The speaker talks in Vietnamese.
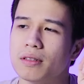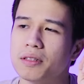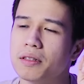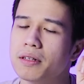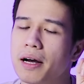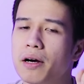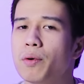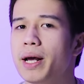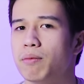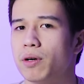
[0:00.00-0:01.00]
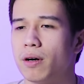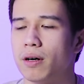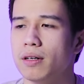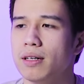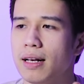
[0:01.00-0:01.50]
thì tức là ưu điểm của
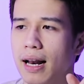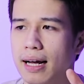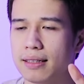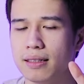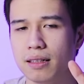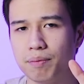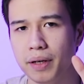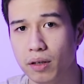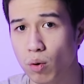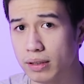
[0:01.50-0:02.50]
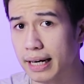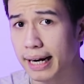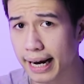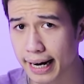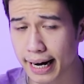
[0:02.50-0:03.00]
nó là thời lượng pin của tai
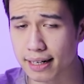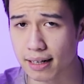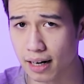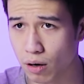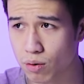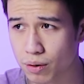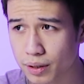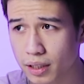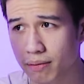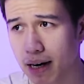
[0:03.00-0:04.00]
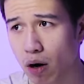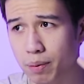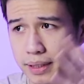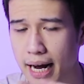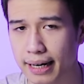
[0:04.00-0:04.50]
nghe nghe được lâu nhưng mà
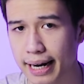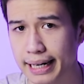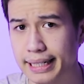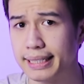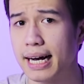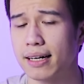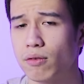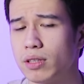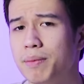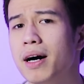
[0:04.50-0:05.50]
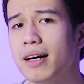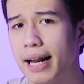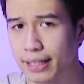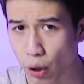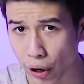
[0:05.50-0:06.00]
hộp sạc này chỉ sạc được khoảng tầm hơn
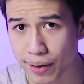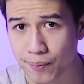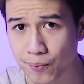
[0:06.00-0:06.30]
lần thôi